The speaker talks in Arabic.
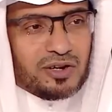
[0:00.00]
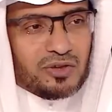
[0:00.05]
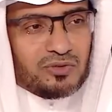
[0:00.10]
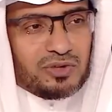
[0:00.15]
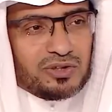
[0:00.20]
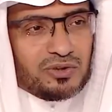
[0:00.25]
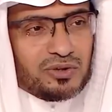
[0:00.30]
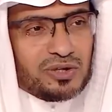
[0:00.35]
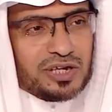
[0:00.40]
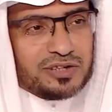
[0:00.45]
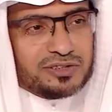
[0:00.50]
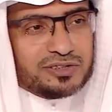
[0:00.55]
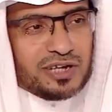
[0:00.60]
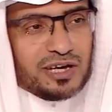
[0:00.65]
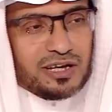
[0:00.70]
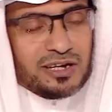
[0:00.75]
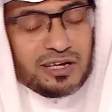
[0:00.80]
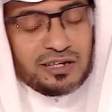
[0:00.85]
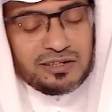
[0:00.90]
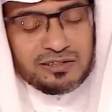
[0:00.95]
رضوان الله
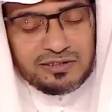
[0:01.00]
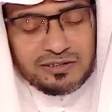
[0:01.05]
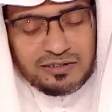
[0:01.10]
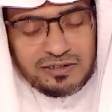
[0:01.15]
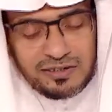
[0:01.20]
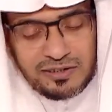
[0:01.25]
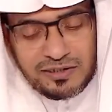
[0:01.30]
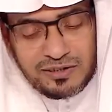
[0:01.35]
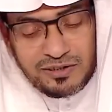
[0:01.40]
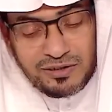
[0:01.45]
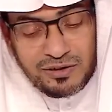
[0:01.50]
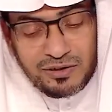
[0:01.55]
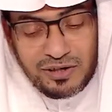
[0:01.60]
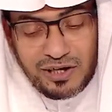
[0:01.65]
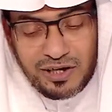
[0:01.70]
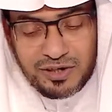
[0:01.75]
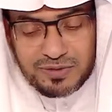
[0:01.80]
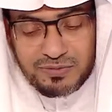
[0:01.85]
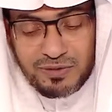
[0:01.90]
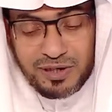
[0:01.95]
تعالى عليه
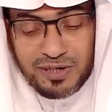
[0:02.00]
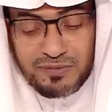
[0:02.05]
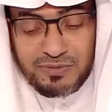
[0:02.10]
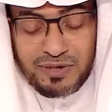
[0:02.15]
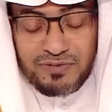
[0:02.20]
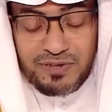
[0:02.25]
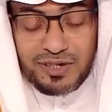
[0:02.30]
الله يجمعنا به في